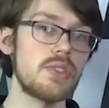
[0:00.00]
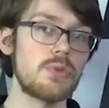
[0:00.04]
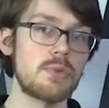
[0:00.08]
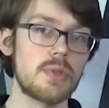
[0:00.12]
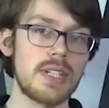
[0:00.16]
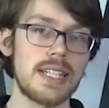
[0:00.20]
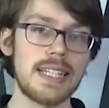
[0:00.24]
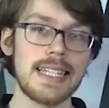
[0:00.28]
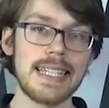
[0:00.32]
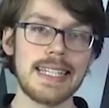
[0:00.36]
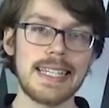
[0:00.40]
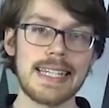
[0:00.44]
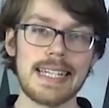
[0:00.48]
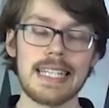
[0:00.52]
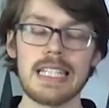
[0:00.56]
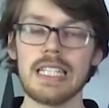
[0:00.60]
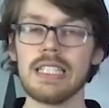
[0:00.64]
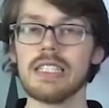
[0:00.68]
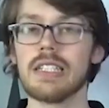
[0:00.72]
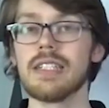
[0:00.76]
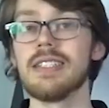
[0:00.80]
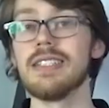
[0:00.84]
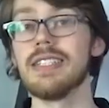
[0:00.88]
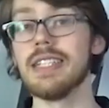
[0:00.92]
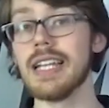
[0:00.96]
Es ist wirklich
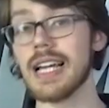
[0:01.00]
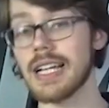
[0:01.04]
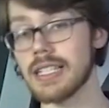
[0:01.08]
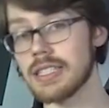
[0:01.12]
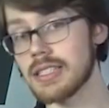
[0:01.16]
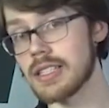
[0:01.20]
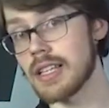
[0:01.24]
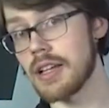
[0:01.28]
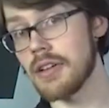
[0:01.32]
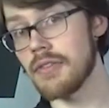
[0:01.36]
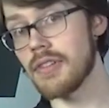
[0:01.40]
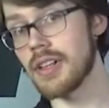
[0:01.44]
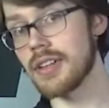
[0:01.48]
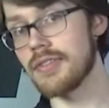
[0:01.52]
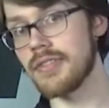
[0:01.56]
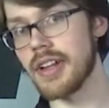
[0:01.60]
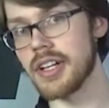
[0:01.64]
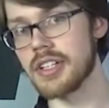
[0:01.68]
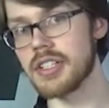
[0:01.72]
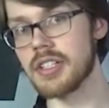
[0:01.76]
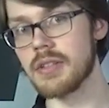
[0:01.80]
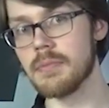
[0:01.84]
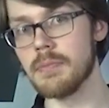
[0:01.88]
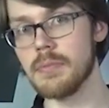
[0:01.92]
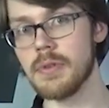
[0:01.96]
ein Abenteuerstiefel der
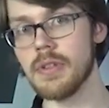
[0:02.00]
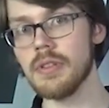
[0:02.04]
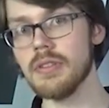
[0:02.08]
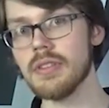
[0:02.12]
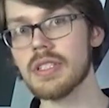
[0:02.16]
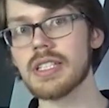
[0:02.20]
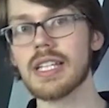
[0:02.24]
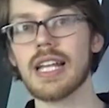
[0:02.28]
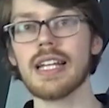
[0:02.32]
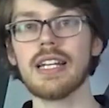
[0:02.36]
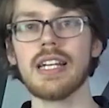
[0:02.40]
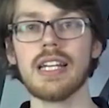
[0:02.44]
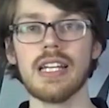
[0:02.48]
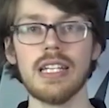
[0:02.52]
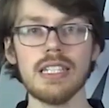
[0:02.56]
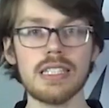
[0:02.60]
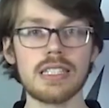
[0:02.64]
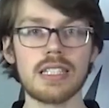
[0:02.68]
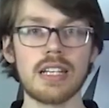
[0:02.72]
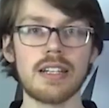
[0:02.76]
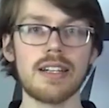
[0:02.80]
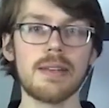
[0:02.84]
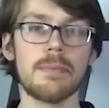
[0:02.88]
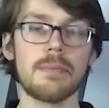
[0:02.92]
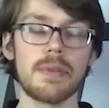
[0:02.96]
nächsten Generation,
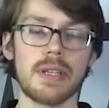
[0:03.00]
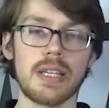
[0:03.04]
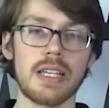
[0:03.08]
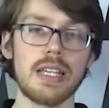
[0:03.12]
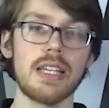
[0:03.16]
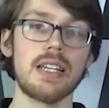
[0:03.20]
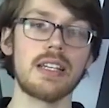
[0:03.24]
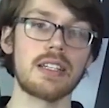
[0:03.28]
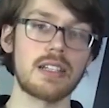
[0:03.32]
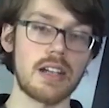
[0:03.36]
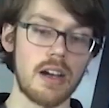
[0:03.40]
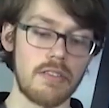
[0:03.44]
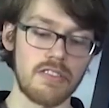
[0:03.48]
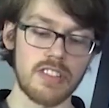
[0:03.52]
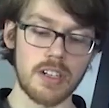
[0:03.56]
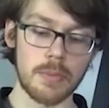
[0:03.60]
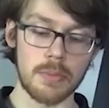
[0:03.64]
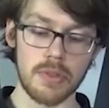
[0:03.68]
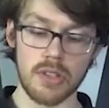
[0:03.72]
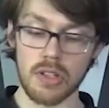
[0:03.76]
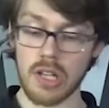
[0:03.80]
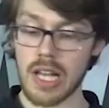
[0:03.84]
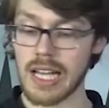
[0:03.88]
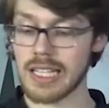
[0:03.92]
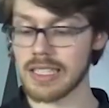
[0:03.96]
der sowohl
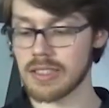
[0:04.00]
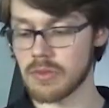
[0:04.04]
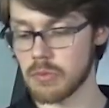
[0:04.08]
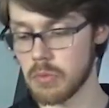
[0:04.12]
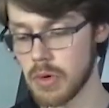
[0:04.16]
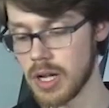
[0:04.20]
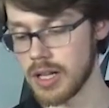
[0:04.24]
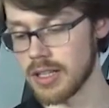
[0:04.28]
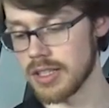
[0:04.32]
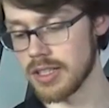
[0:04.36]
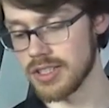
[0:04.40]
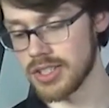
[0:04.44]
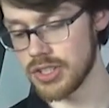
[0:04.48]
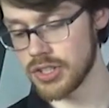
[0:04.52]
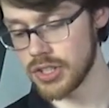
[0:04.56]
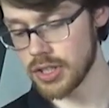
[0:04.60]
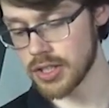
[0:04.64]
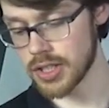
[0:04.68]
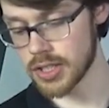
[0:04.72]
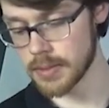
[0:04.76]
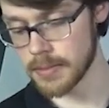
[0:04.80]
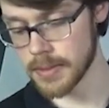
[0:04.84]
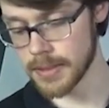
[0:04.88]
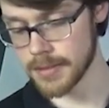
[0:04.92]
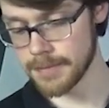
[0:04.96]
komfortabel als auch haltbar
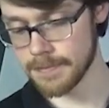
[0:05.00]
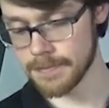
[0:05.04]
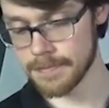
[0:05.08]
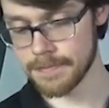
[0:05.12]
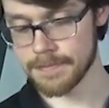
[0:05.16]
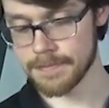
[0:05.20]
ist.